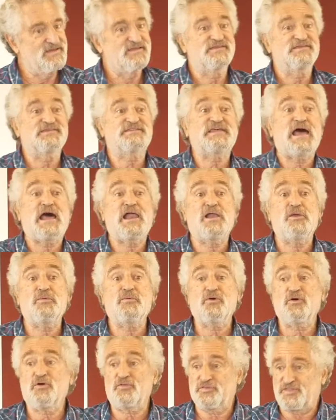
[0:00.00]

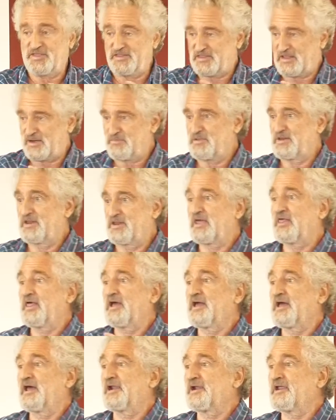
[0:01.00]
salvo determinadas
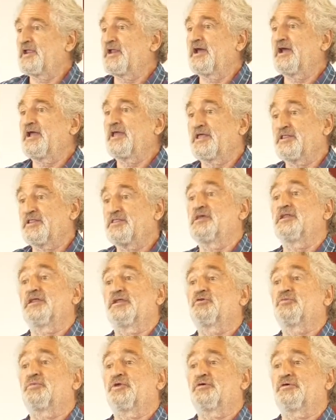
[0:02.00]
carreras que tienen
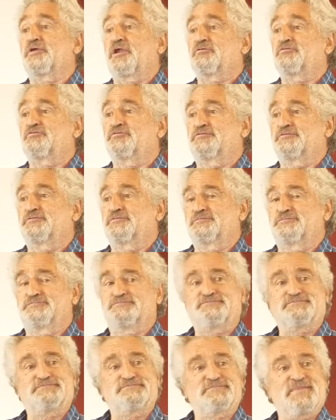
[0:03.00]
números clausos.
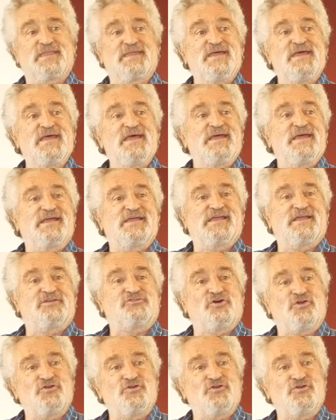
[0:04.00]
Y esos